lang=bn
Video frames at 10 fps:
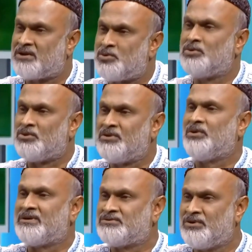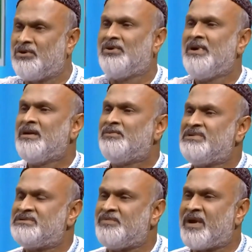রোগ তৈরি করার জন্য
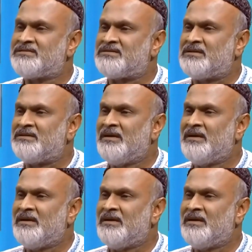মিষ্টি পাঠাচ্ছেন